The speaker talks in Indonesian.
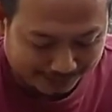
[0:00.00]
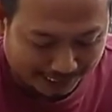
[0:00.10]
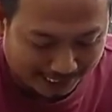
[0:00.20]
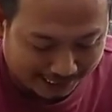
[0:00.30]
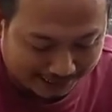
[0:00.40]

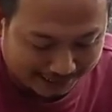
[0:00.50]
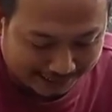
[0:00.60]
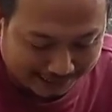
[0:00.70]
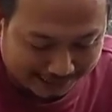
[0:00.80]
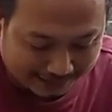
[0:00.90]
ya
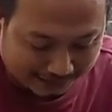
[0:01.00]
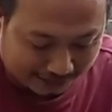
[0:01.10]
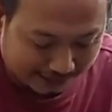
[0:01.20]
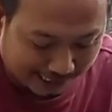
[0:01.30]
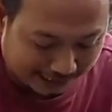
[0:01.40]

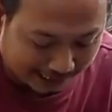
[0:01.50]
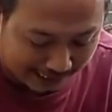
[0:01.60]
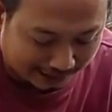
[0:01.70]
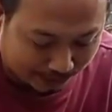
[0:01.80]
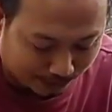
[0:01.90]

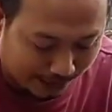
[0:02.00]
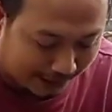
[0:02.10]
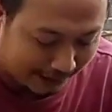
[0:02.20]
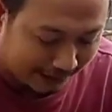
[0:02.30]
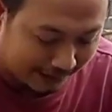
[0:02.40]
agak
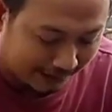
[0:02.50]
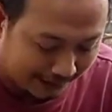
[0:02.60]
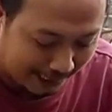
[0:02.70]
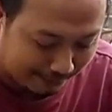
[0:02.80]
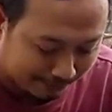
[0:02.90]
coklat
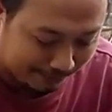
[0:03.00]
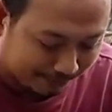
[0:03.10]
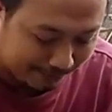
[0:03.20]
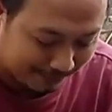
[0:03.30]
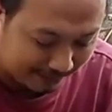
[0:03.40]
hitam
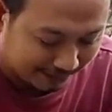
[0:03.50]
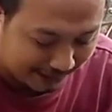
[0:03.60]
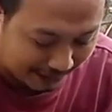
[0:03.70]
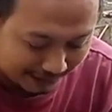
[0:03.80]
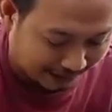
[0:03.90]

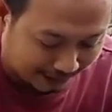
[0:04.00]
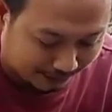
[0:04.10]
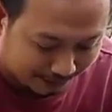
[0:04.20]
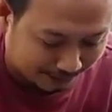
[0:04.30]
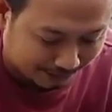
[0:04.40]
jadi satu